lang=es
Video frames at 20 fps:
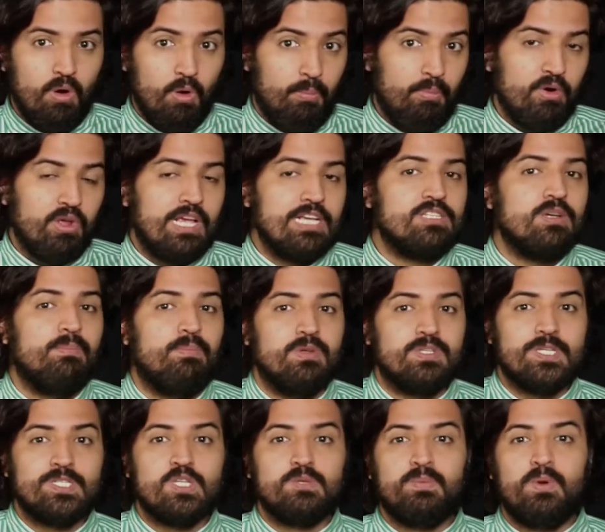o porque son
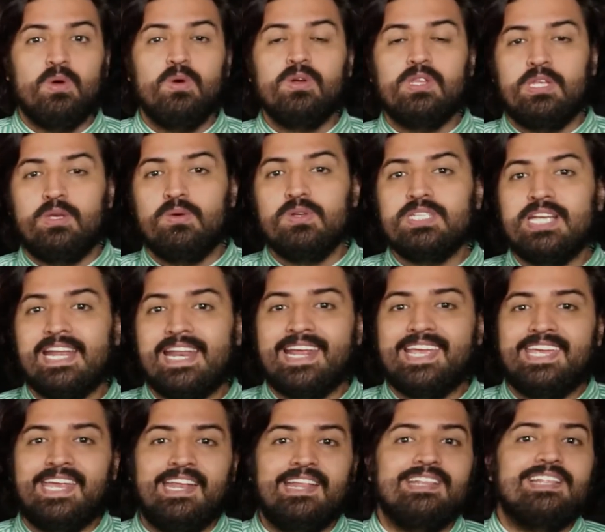procesos productivos que
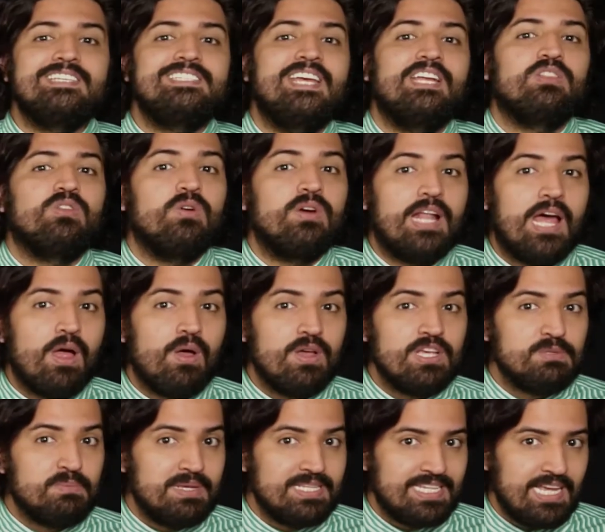requieren de cierto grado de
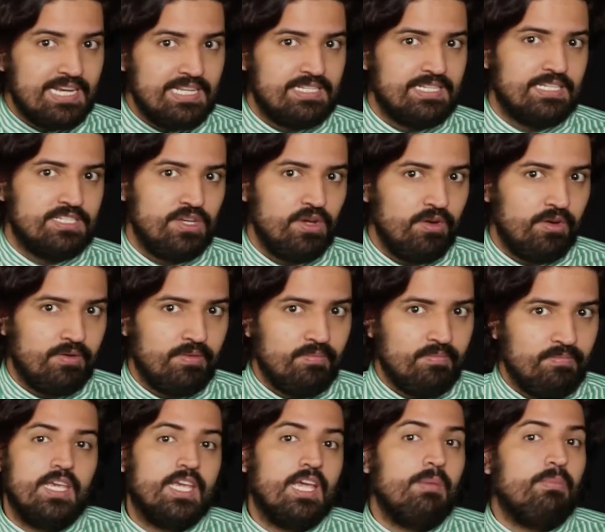especialización
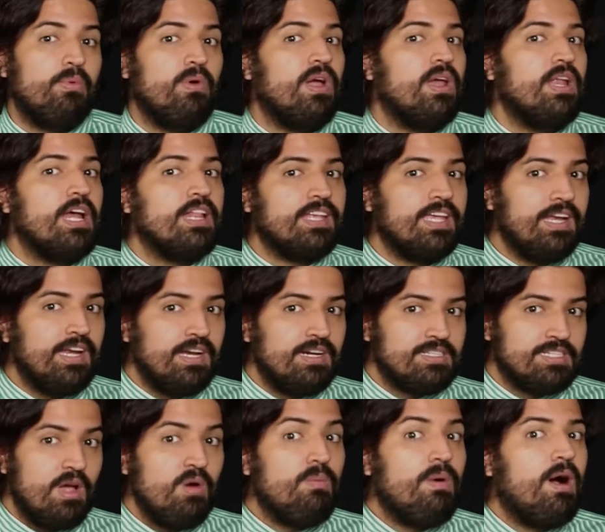y que pueden
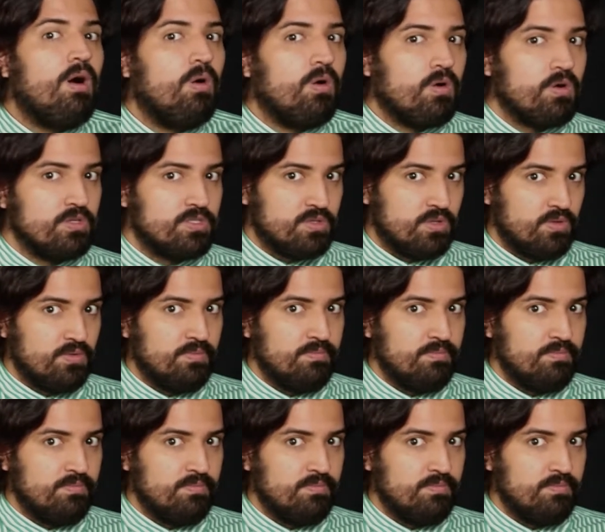adquirirse a un bajo costo.